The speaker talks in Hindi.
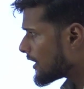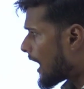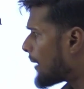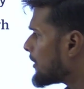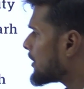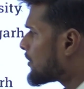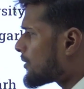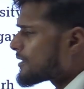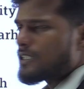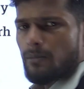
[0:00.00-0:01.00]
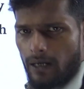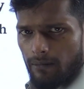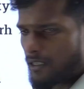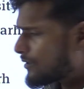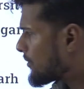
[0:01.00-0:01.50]
एमडी यूनिवर्सिटी
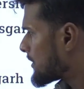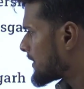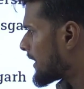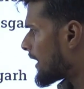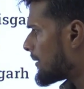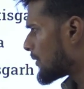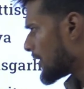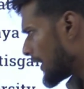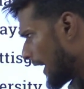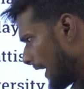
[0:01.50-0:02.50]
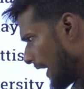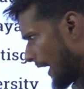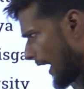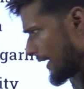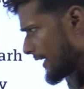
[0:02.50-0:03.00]
प्राइवेट यूनिवर्सिटी है रायपुर की
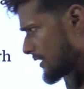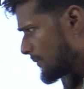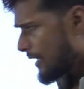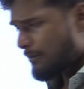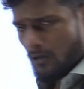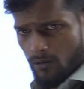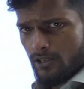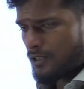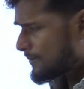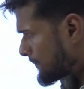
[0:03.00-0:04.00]
आईएसबीएम यूनिवर्सिटी